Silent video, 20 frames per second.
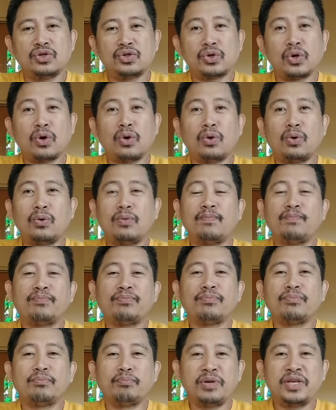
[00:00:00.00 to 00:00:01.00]
So,
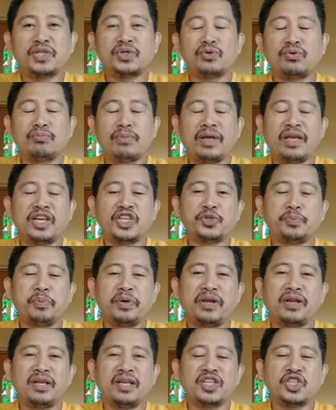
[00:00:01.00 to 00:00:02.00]
based on my
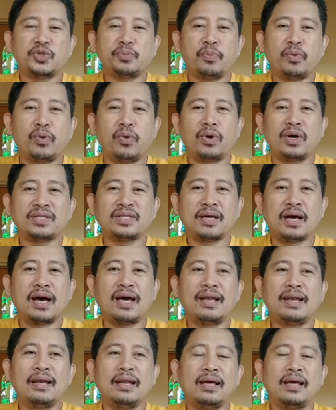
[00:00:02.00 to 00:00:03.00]
experience po as a
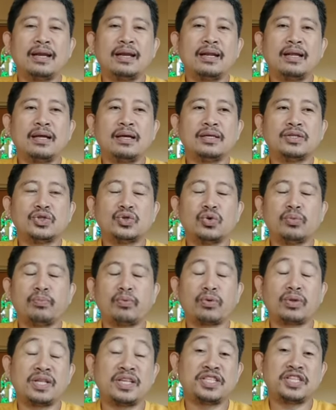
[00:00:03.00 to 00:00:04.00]
handler, so
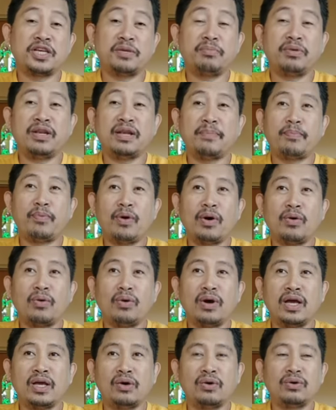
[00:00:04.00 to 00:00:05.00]
47 na po
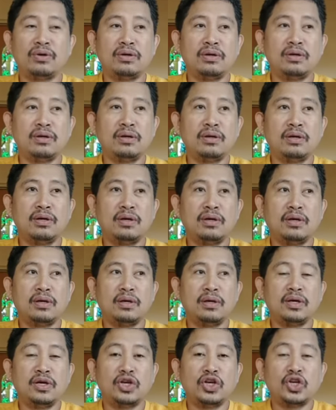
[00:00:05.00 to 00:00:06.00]
ako ngayon.
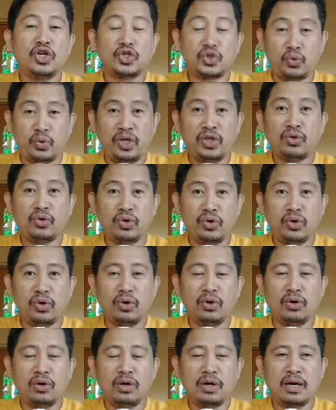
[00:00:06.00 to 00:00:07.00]
So, ito
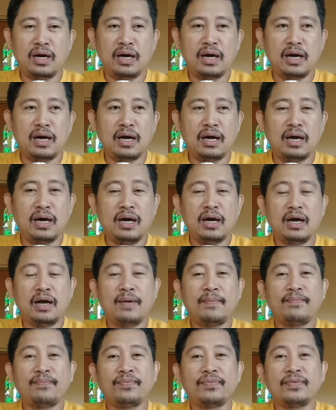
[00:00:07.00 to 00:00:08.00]
yung uh,
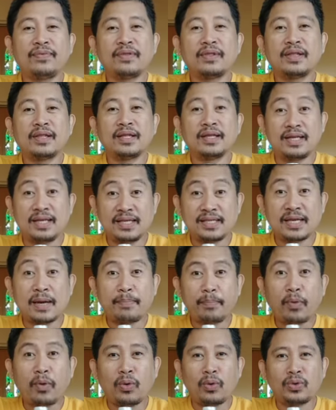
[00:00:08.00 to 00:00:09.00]

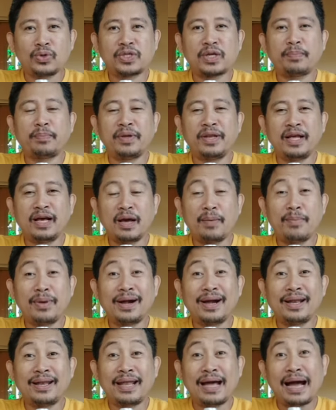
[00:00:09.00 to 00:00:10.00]
isa po sa
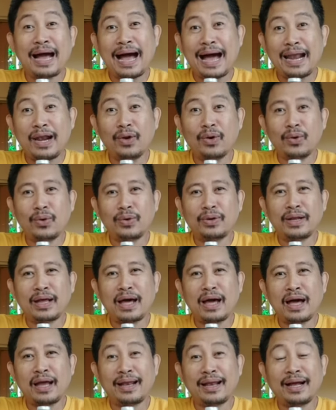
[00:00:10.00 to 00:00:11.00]
pinakamagandang halo
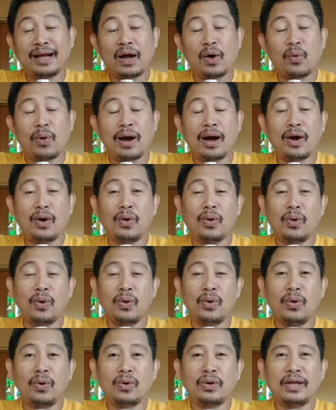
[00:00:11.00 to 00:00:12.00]
na nagawa
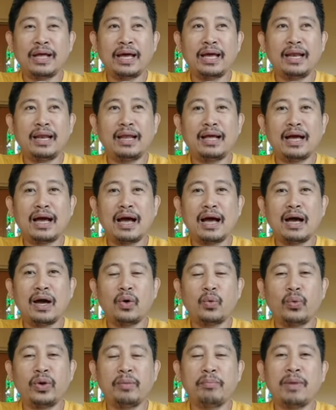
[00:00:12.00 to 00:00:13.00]
ko. Dahil nga
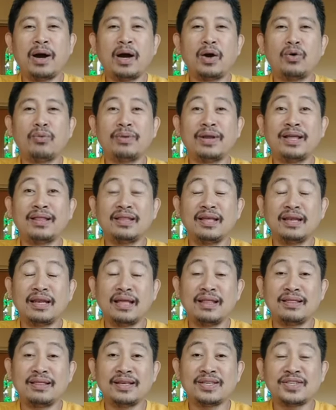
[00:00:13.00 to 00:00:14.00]
way back on
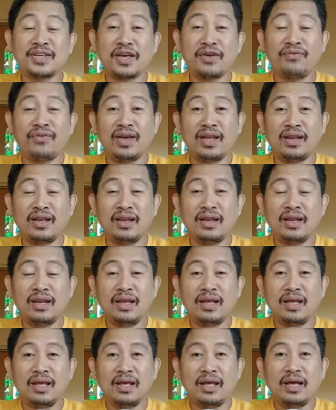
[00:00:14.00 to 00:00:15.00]

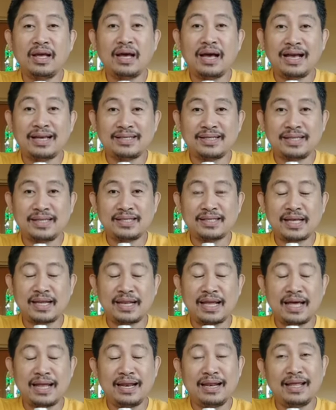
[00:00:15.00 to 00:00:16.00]
1997,
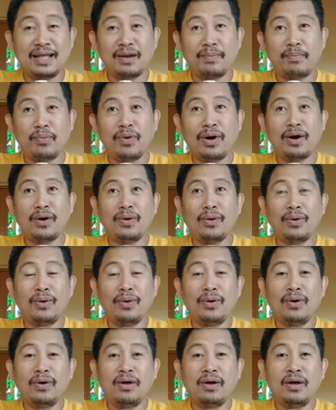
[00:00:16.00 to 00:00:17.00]
assistant handler po ako
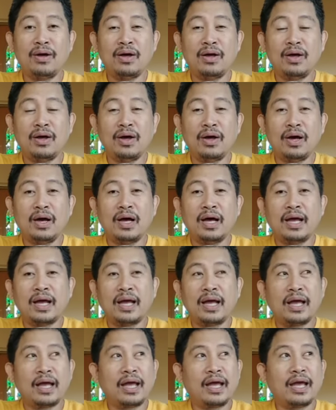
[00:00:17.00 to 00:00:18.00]

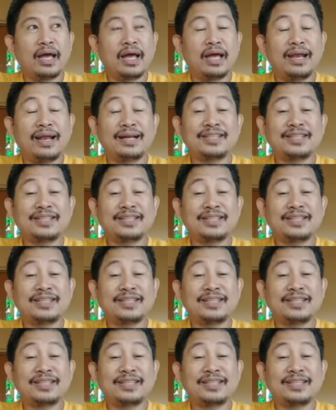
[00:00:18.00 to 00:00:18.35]
eh